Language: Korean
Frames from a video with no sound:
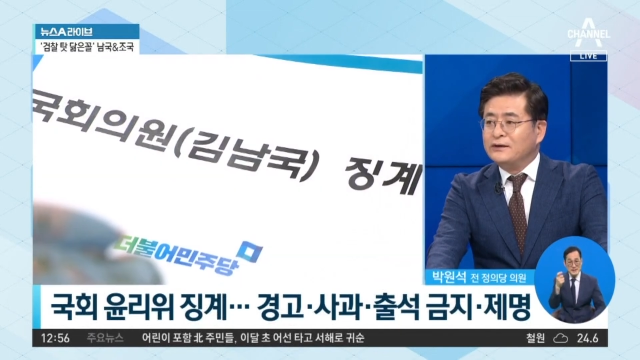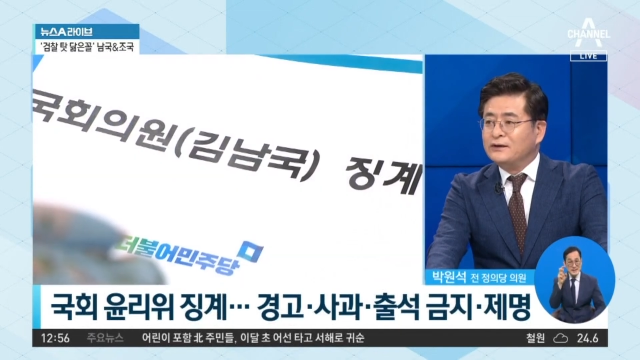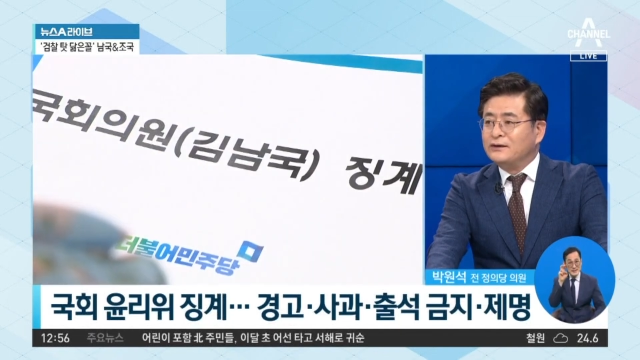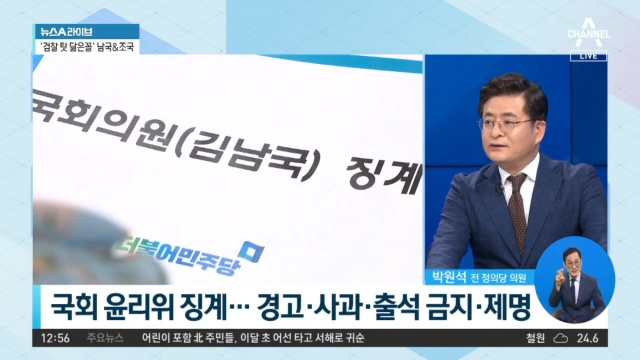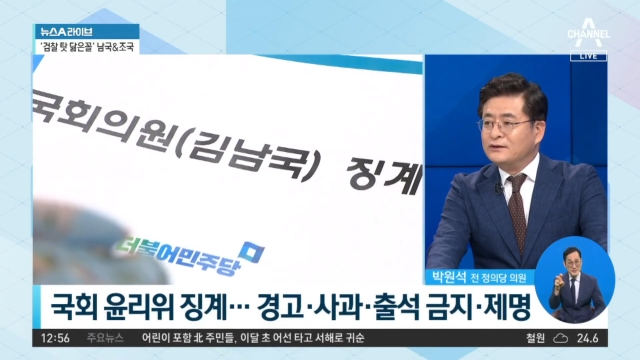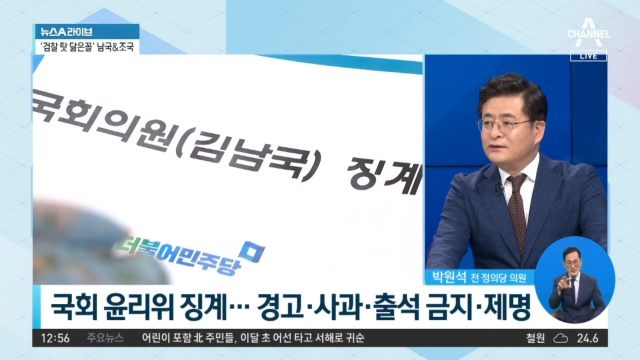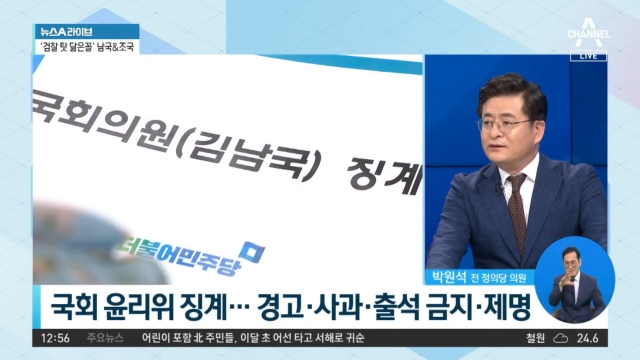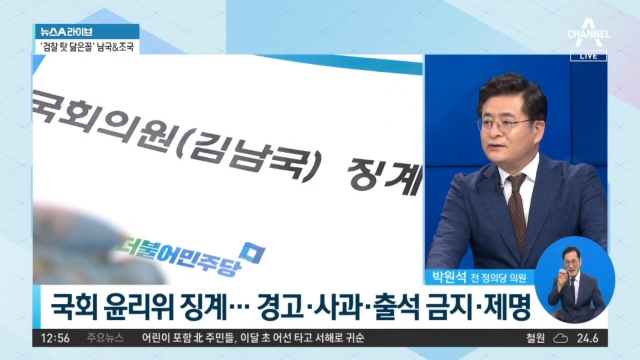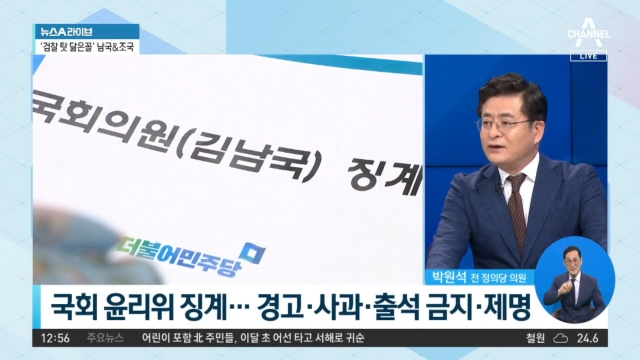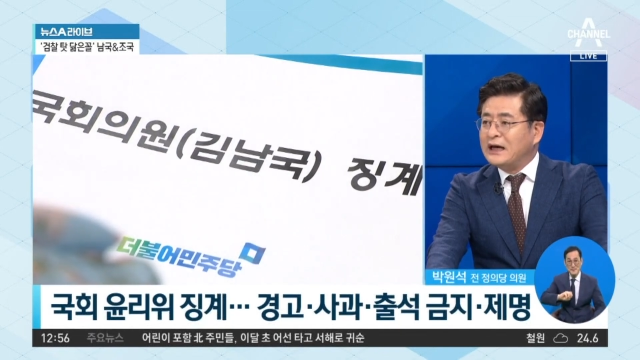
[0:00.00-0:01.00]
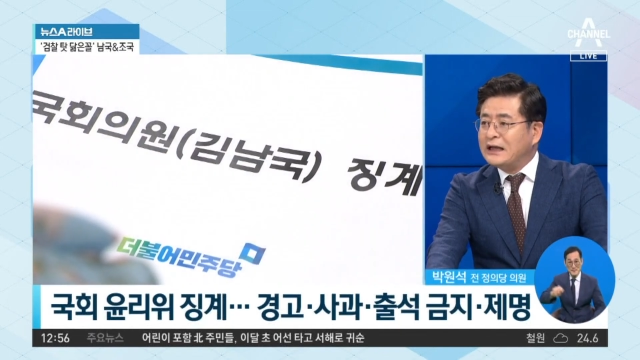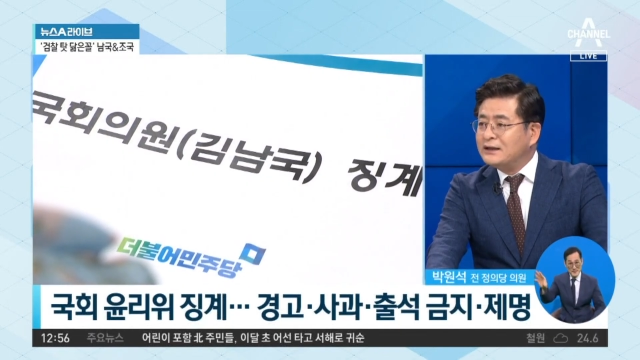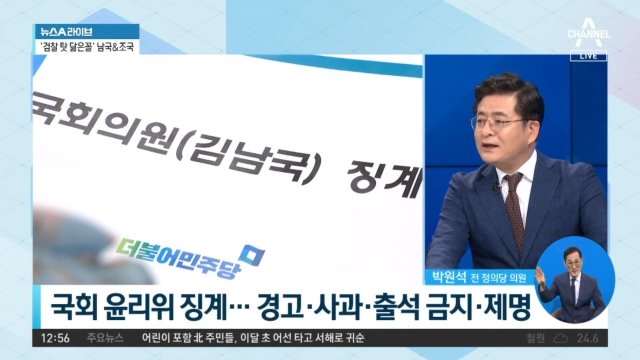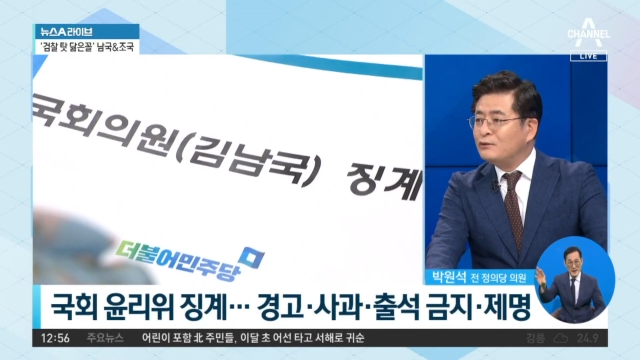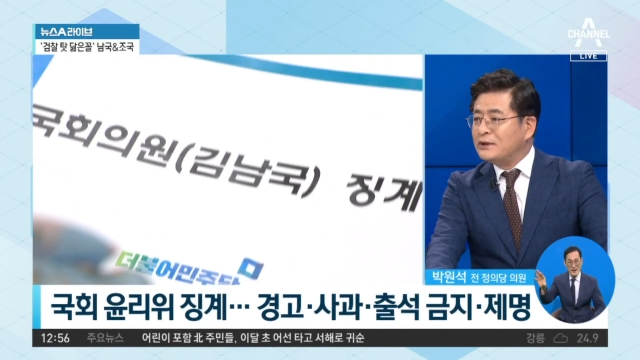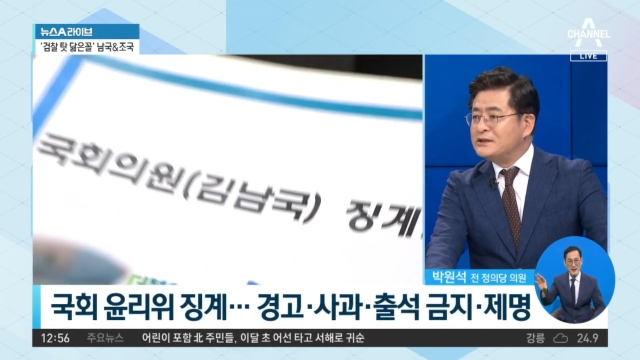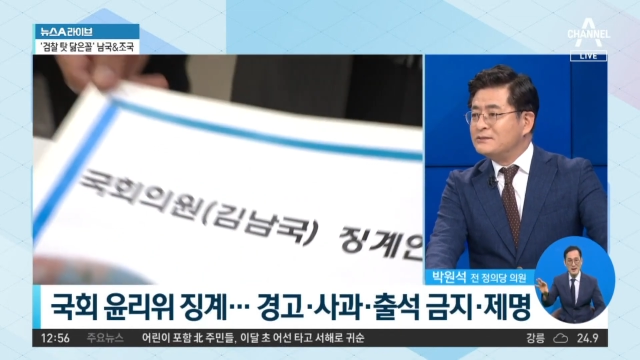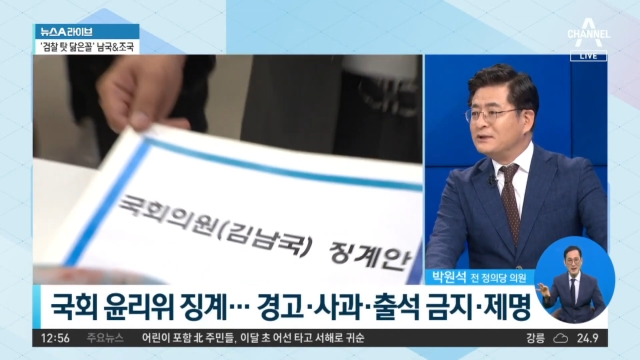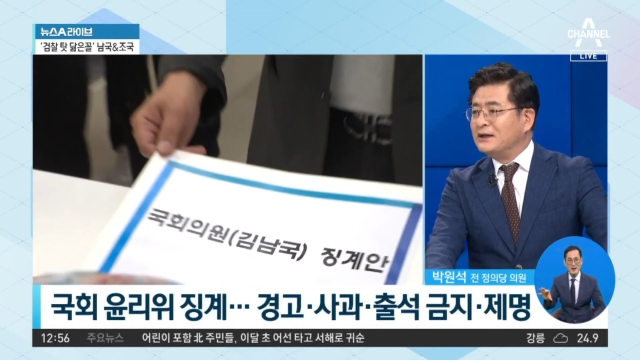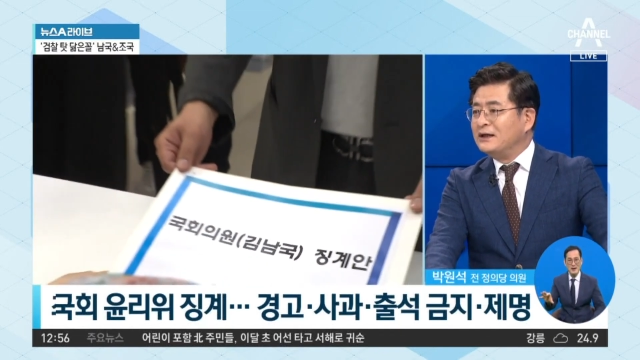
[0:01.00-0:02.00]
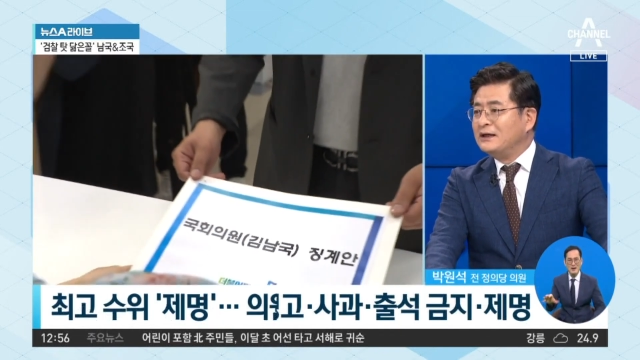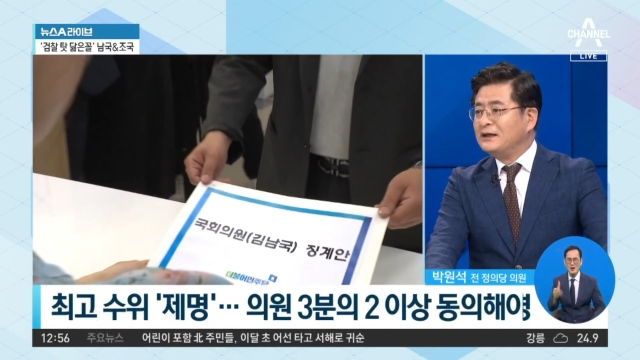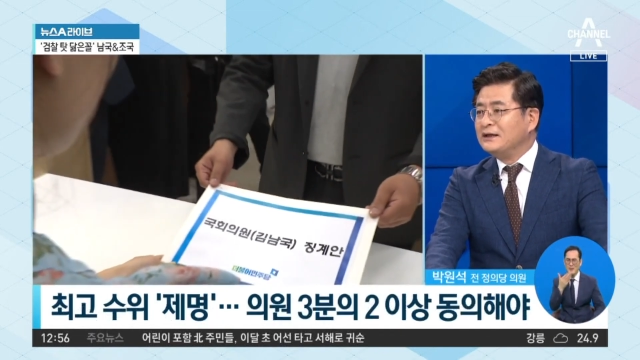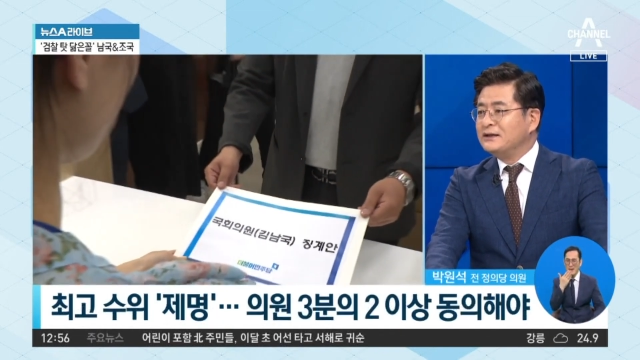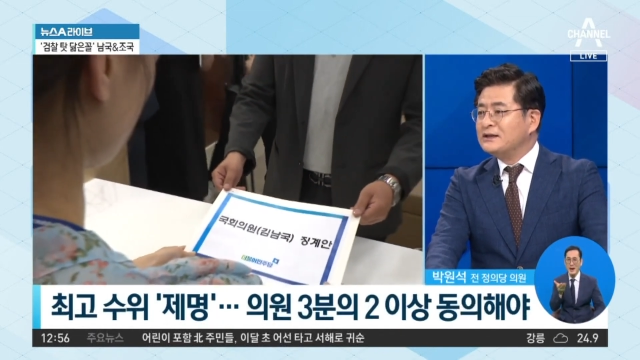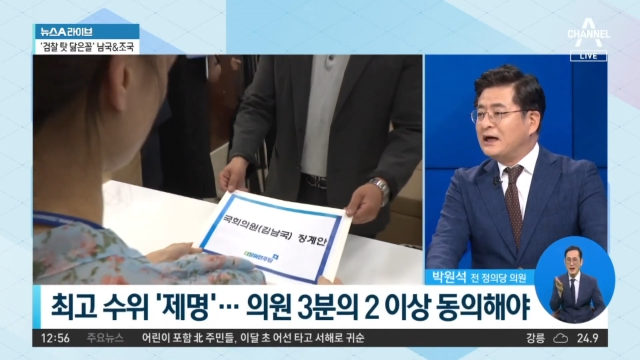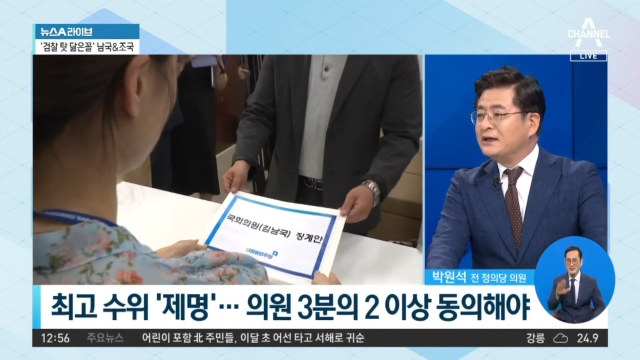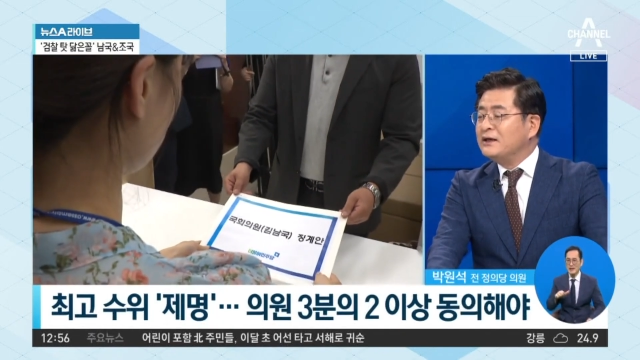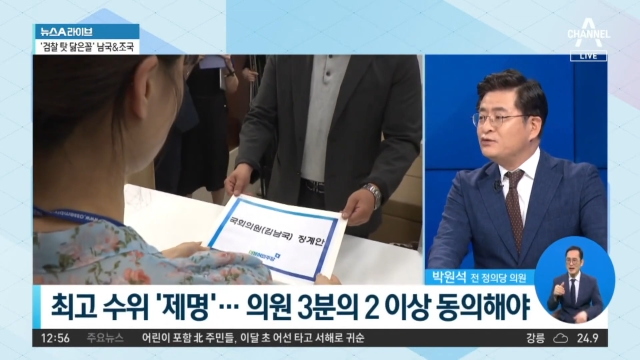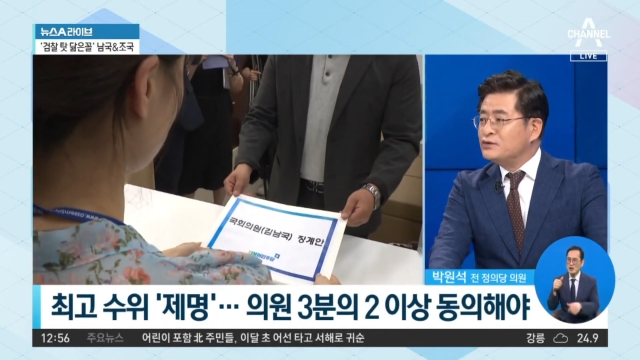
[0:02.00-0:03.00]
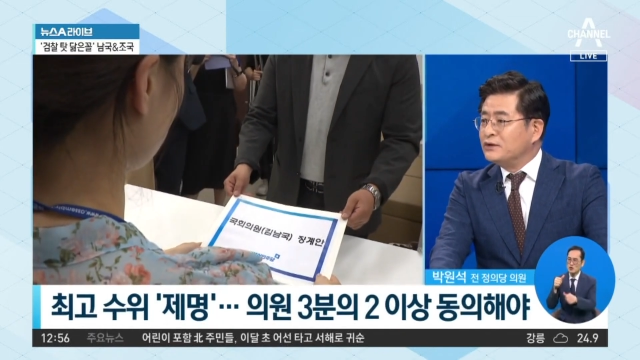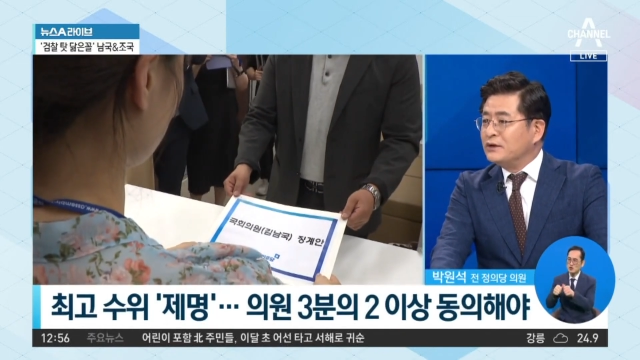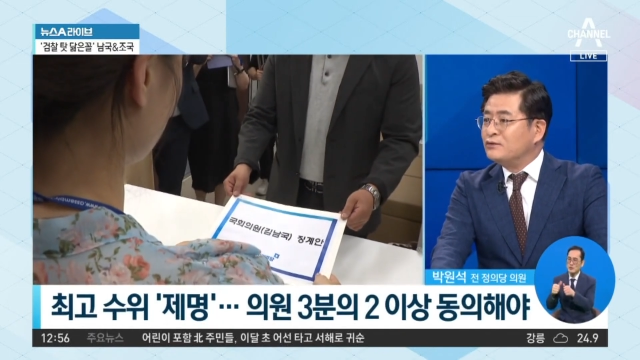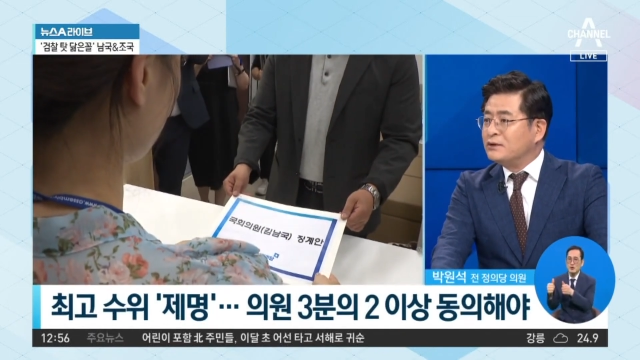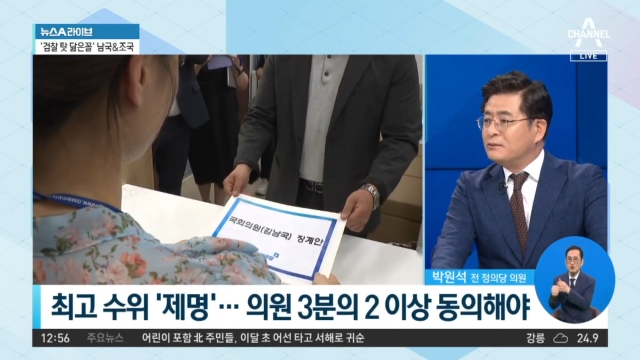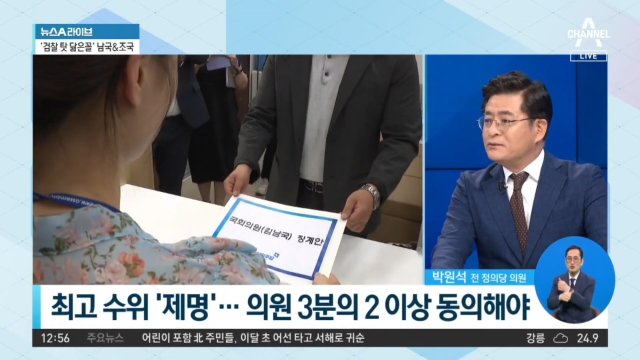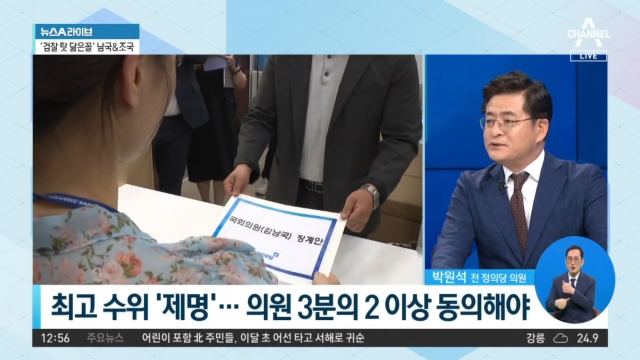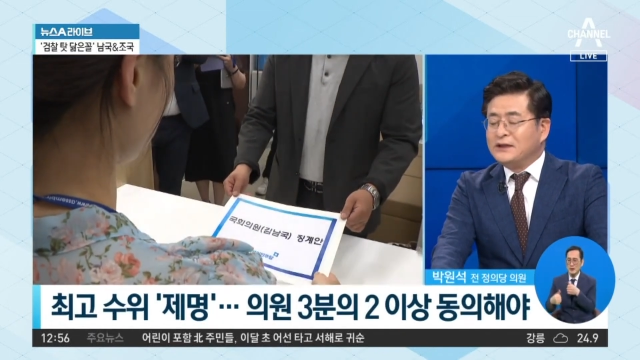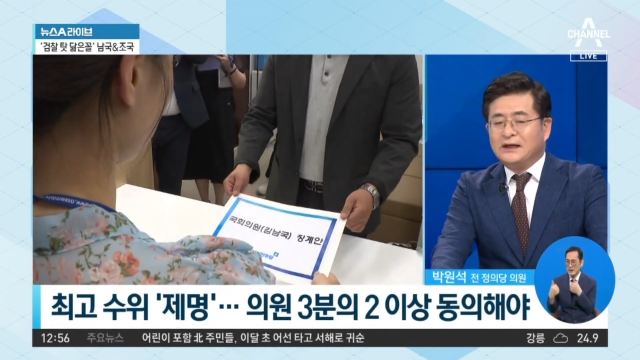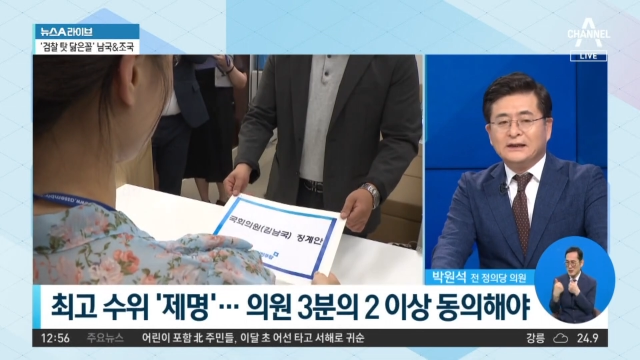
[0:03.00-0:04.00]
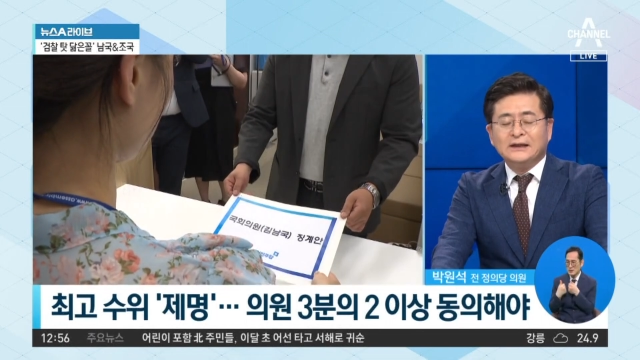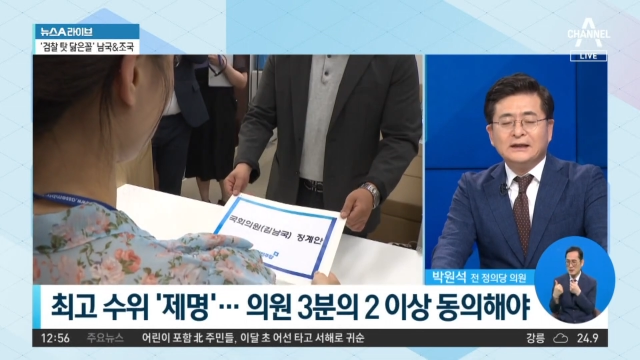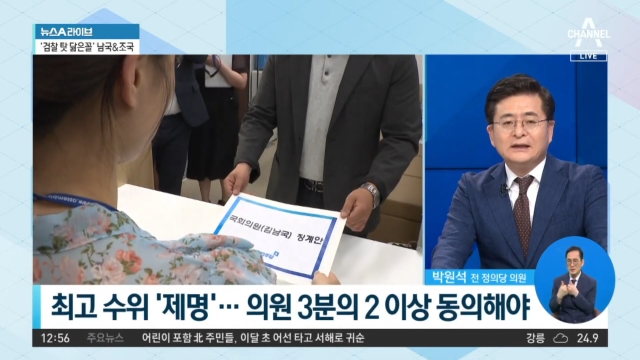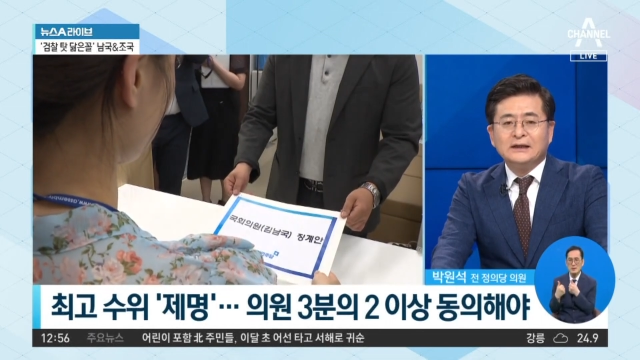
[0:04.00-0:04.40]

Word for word: 의견을 듣는 건 들어야 한다라고 돼 있습니다. 음. 이게 이제 강행 규정이에요 국회법상. 음.